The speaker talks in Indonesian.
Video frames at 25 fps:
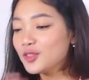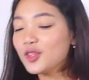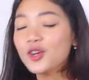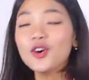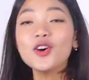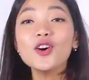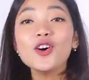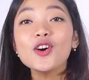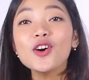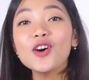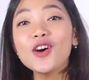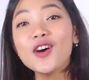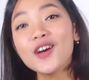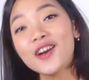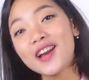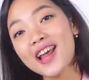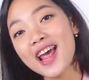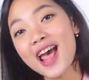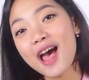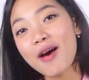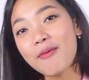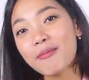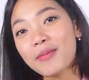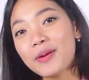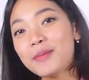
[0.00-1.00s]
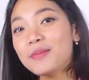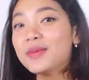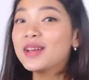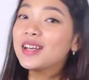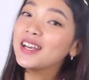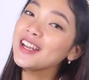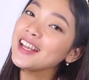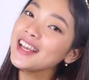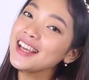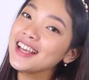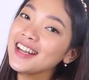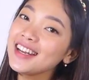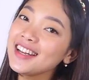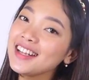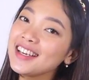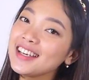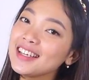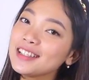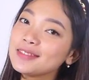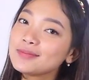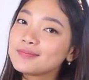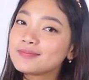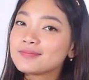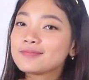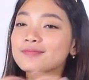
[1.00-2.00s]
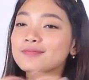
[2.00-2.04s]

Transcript: Tunggu deh sampai mendidih.